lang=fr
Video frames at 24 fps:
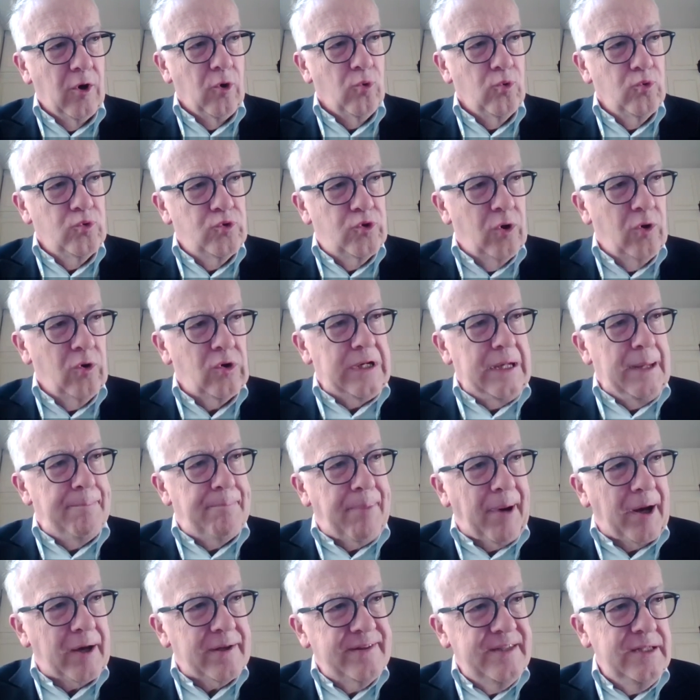où donc les
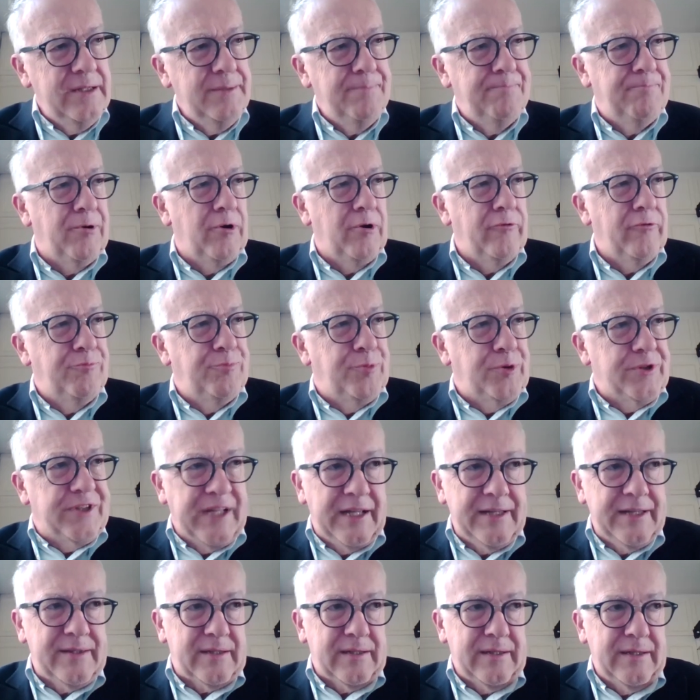partis peuvent
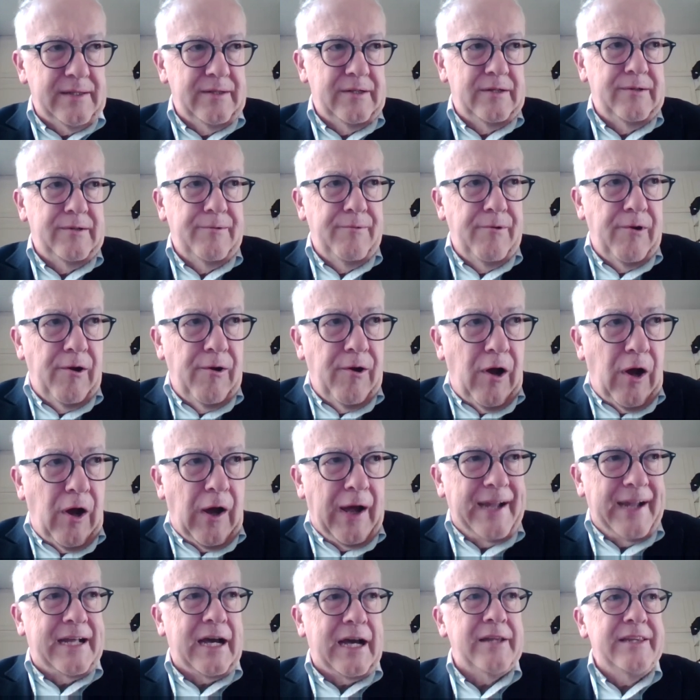peut-être
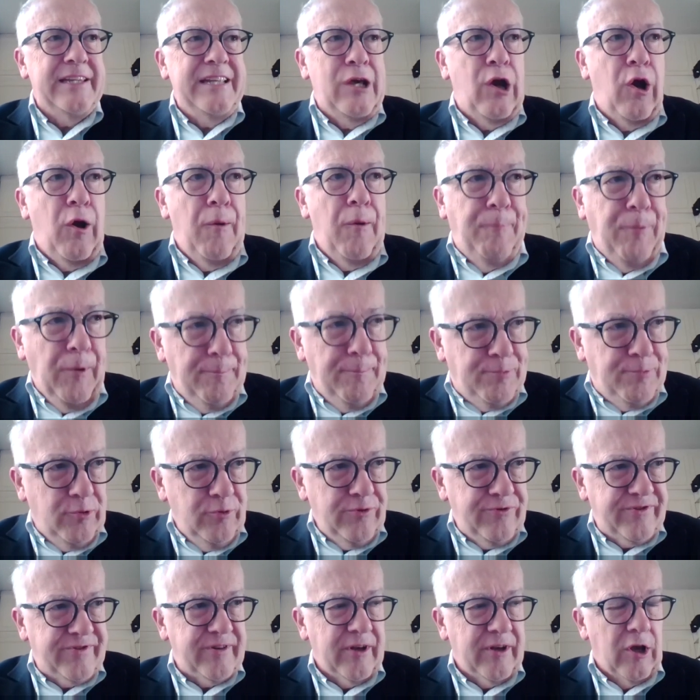incarner un peu
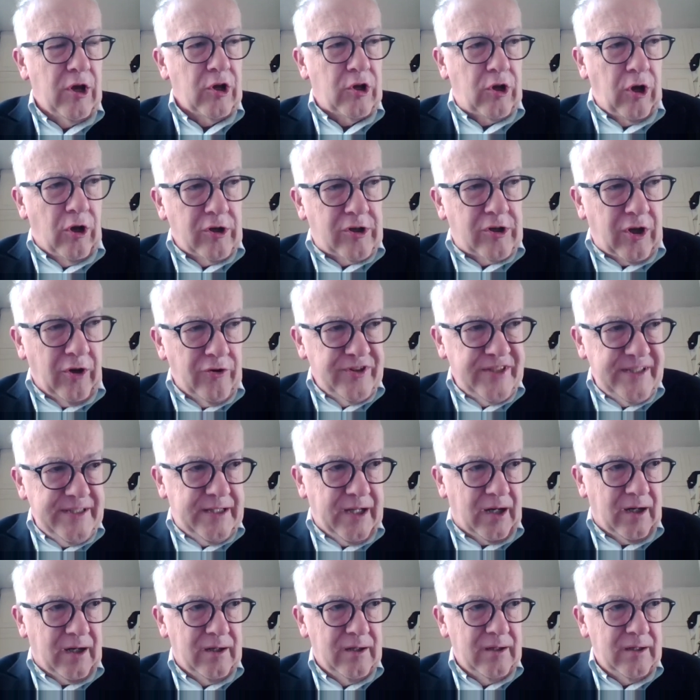plus qu'un
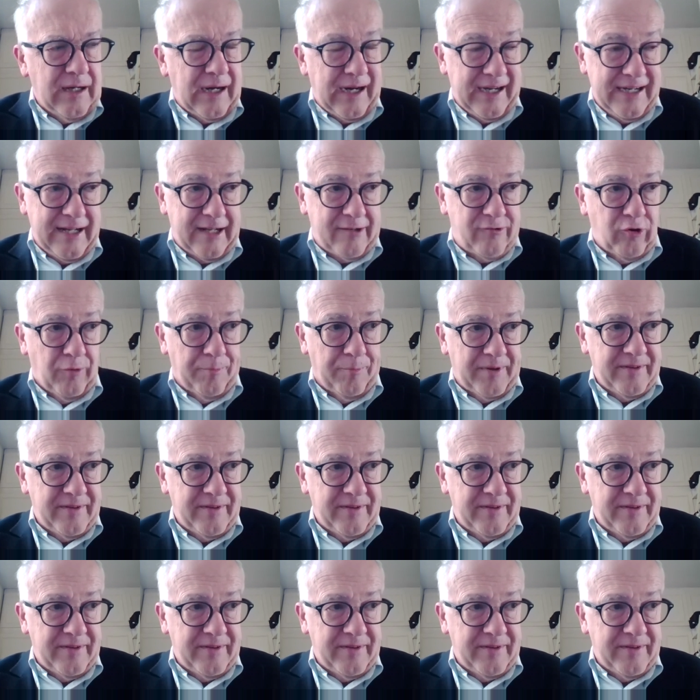candidat à l'élection